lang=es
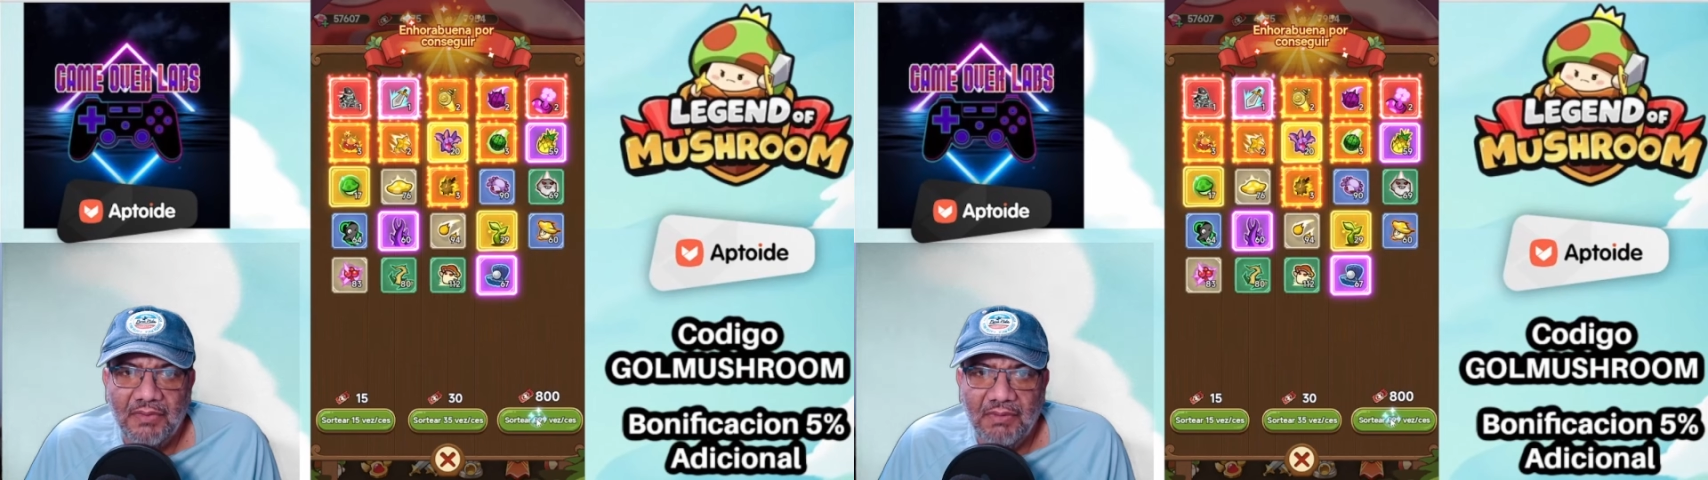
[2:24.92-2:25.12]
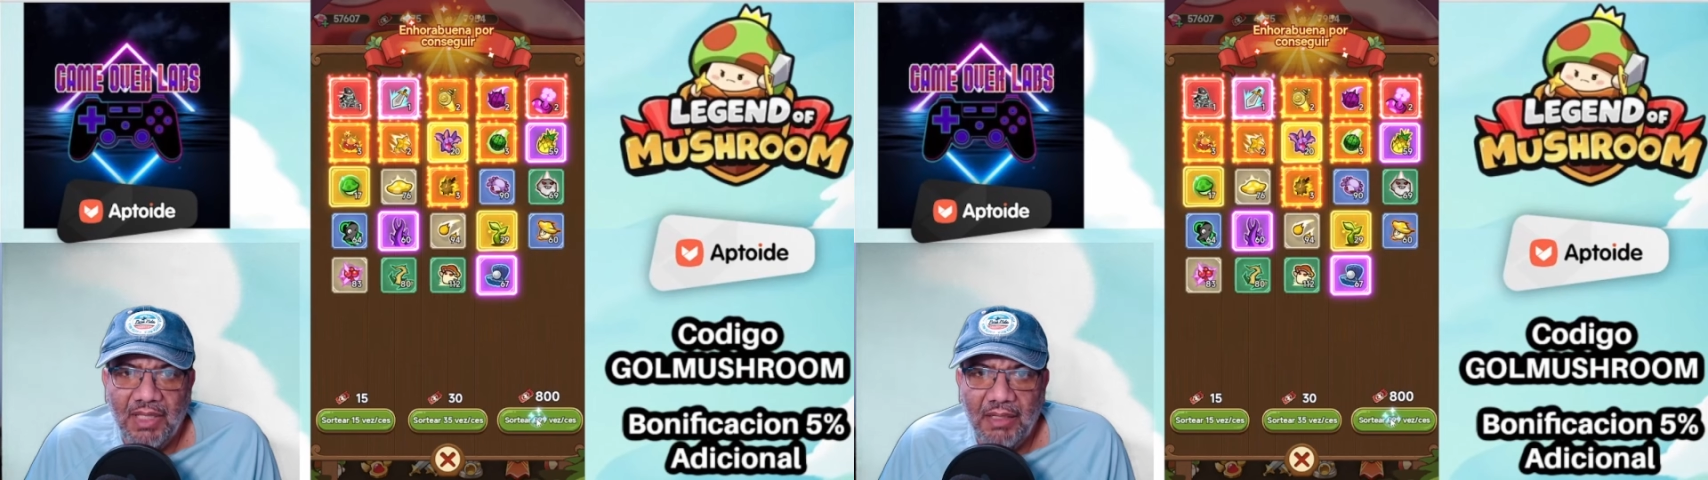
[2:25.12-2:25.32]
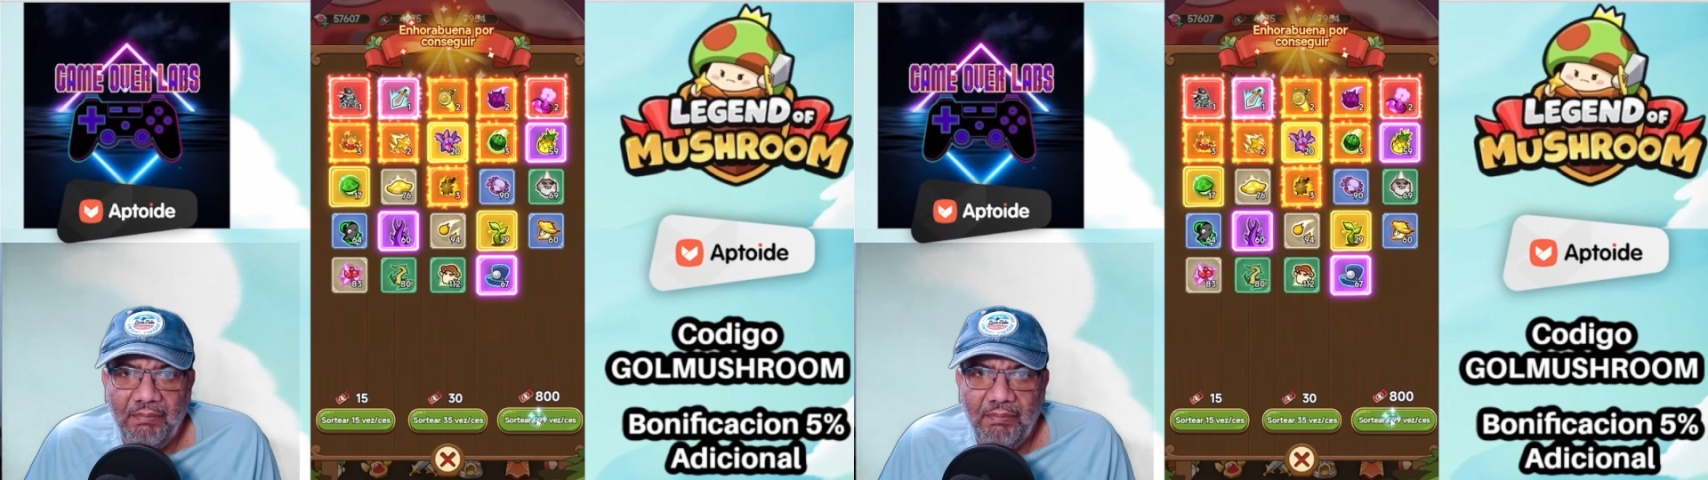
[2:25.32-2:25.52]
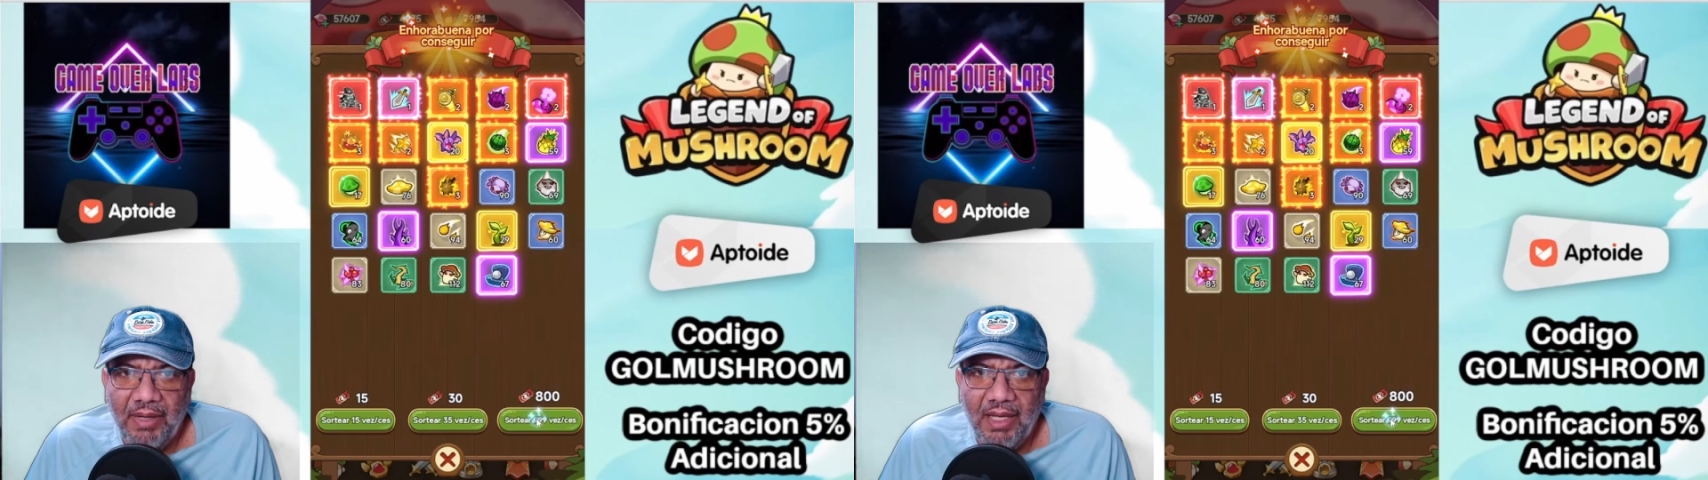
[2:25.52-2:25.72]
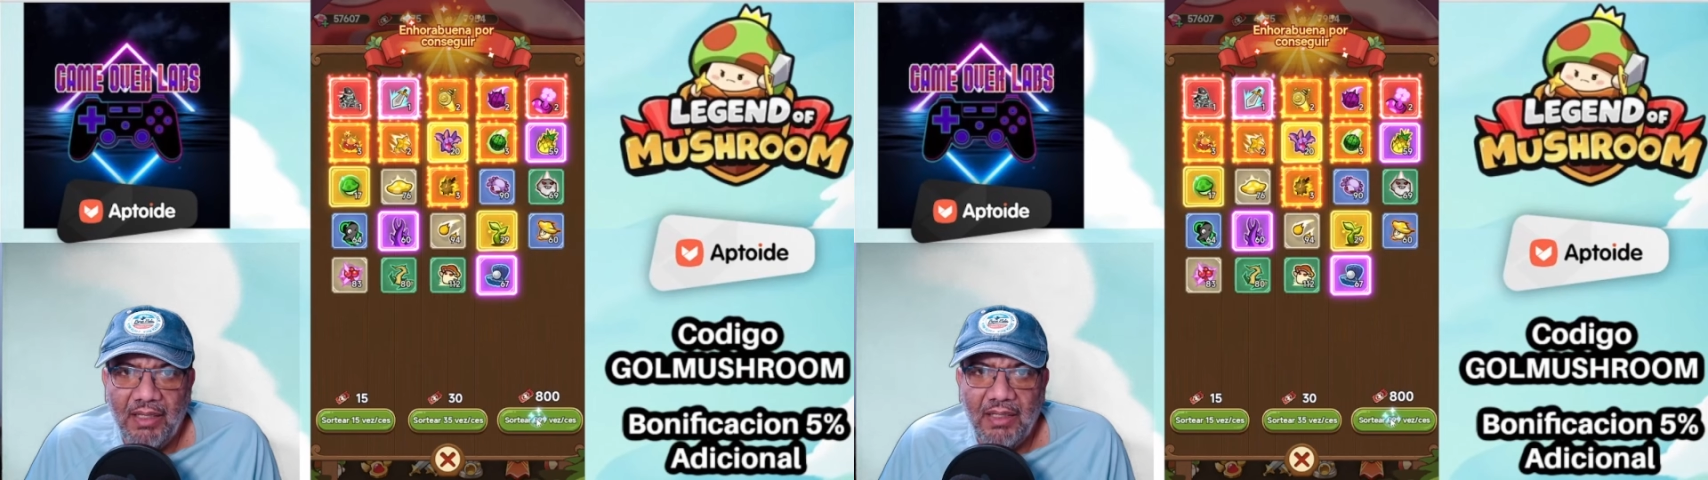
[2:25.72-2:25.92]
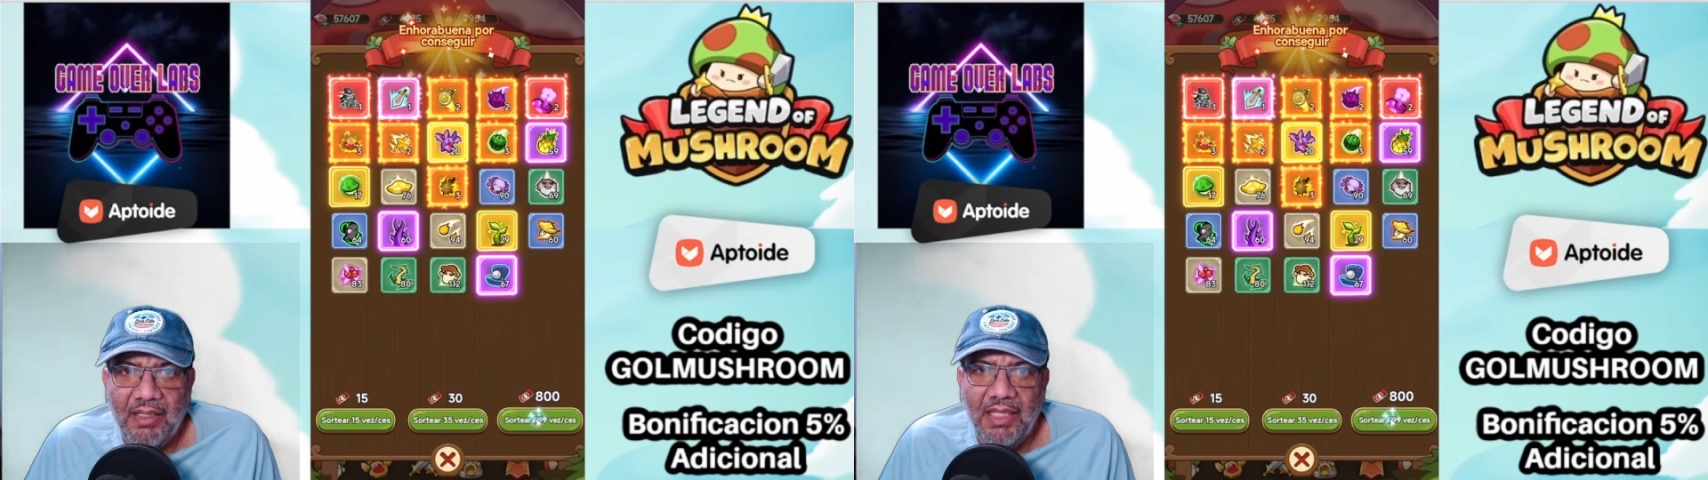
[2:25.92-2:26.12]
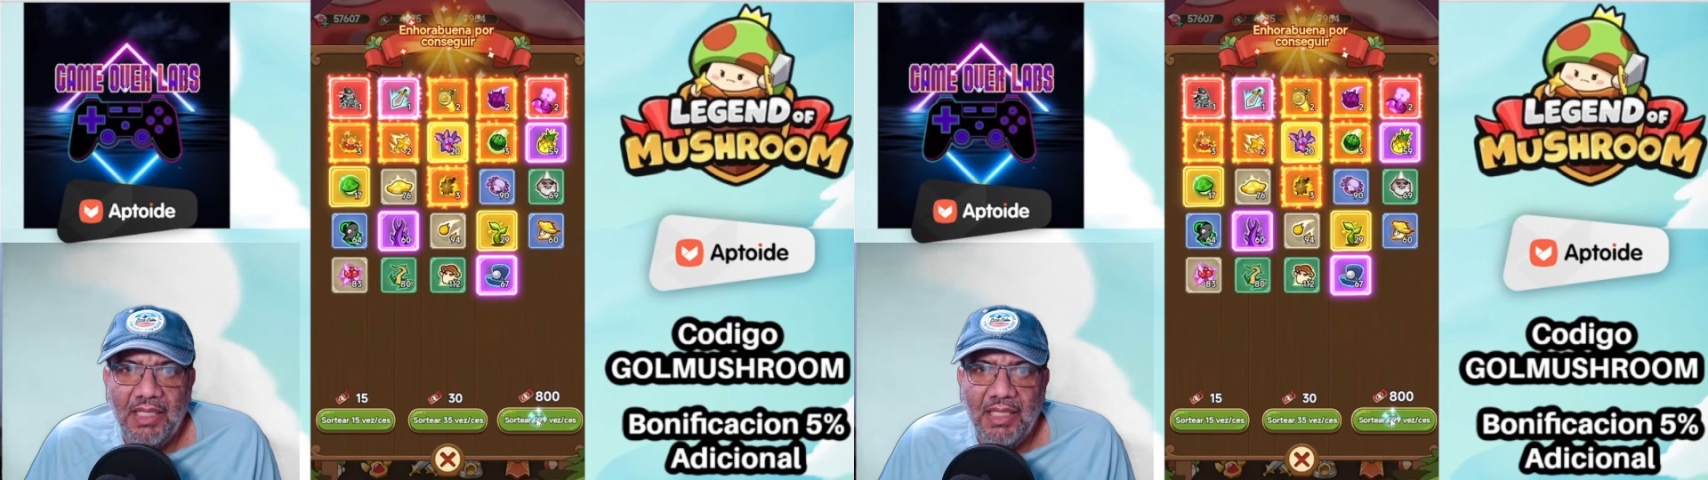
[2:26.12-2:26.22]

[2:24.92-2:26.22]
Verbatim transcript: La espada.